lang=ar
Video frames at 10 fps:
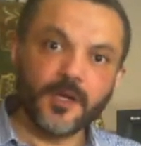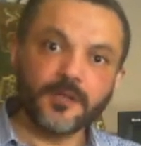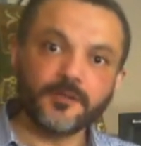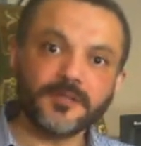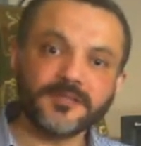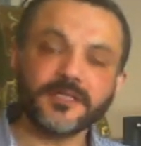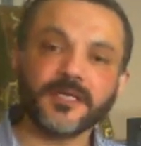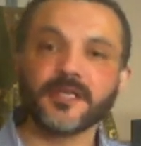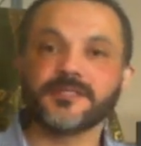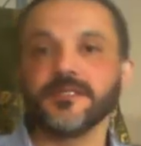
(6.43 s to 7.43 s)
دلوقتي احنا
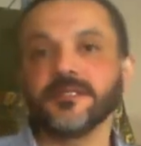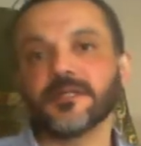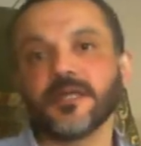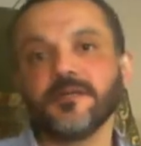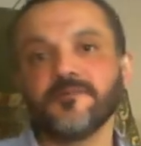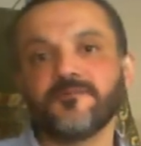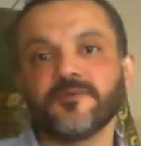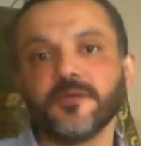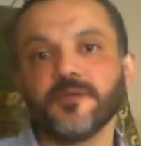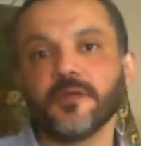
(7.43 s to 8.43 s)
عايزين نتكلم
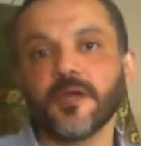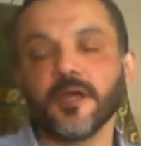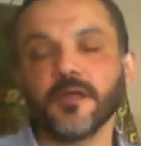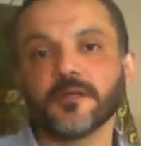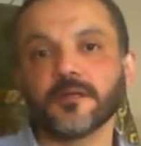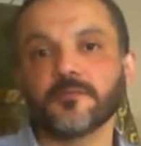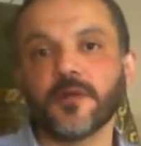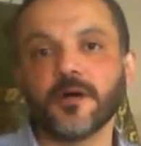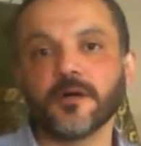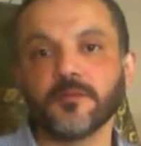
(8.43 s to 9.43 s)
في اخر
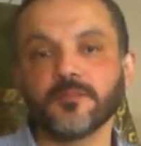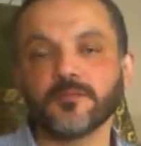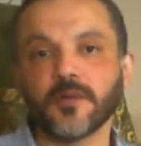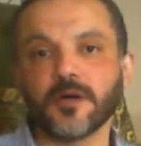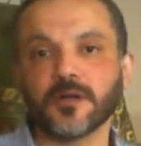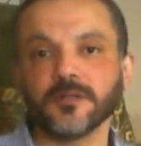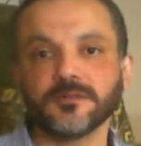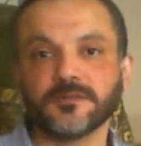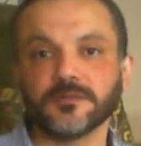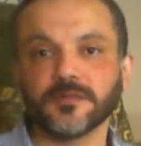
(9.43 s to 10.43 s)
مهارة من مهارات
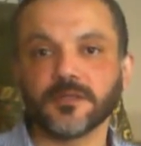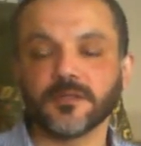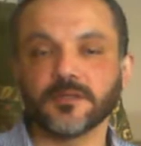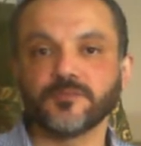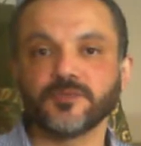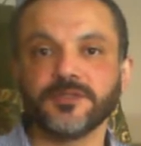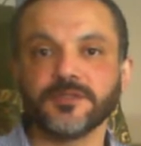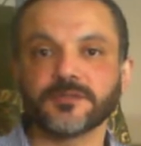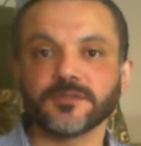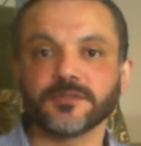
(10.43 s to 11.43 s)
آه،
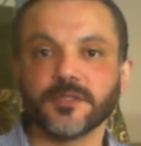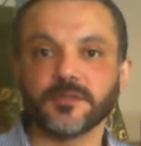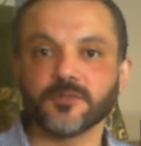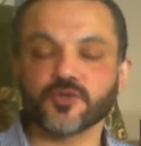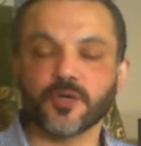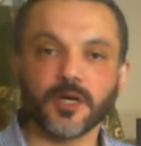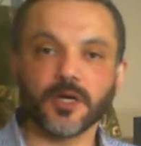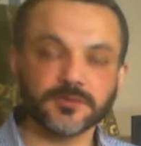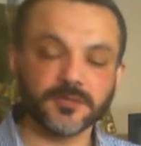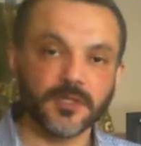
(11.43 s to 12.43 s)
مدير
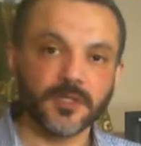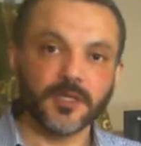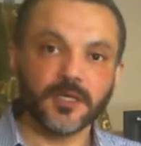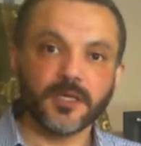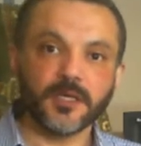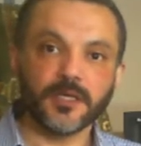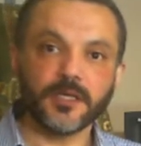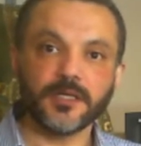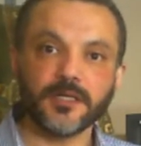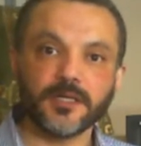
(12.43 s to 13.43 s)
المشروعات
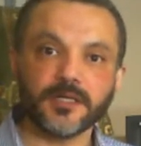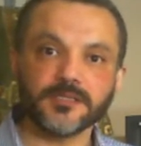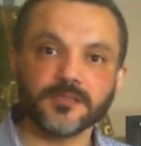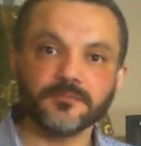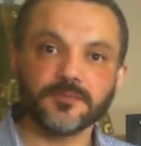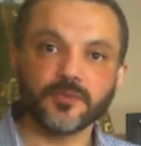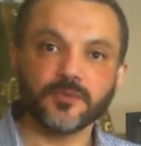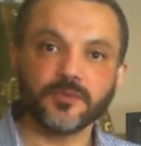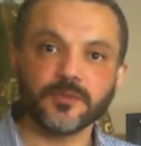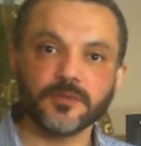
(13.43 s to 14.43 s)
آه، اللي لازم
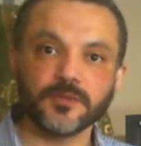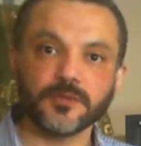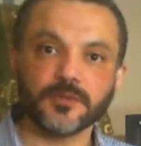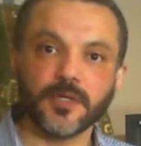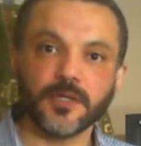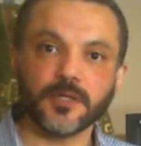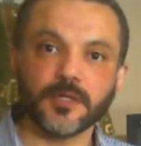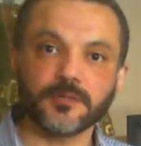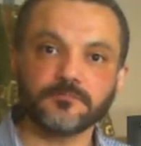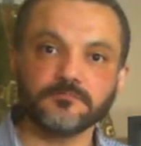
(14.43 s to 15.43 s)
يكون
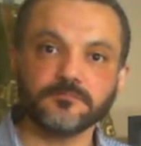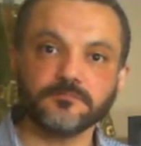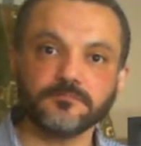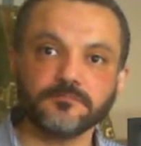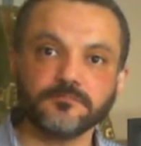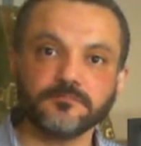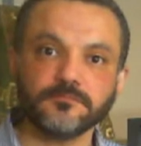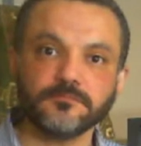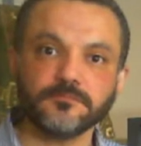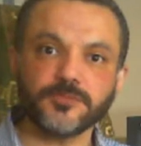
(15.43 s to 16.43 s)
آه،
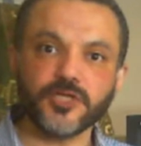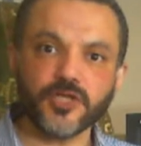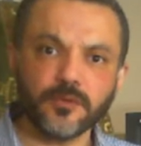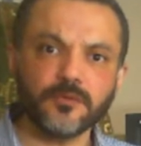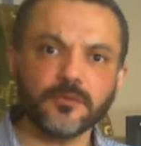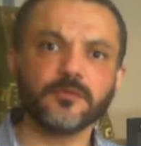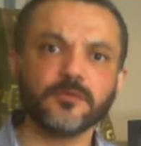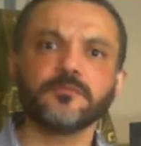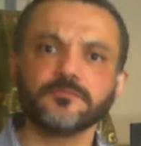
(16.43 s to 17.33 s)
مش هنقول